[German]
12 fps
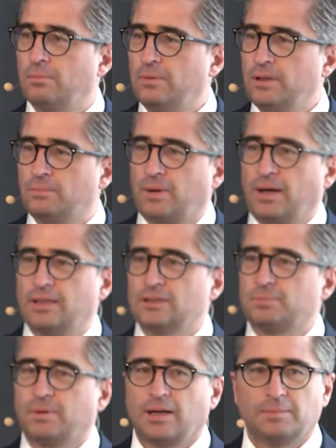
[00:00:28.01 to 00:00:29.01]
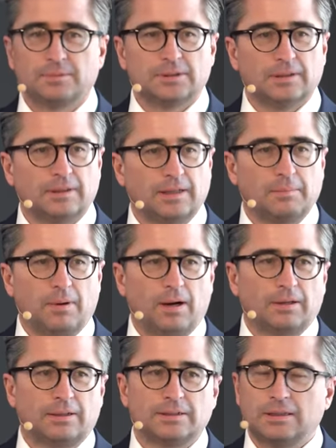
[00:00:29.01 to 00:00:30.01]
Mietpreisbremse, der
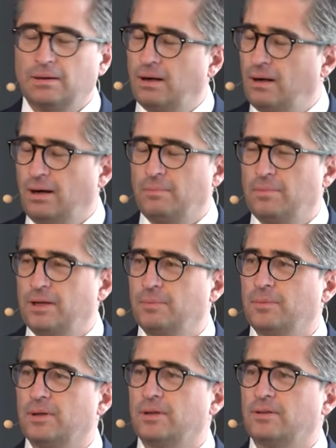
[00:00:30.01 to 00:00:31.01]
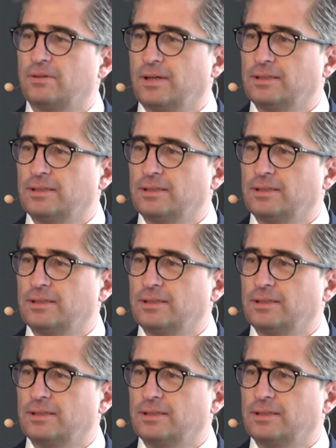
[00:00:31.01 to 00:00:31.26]
Markt ist am Limit,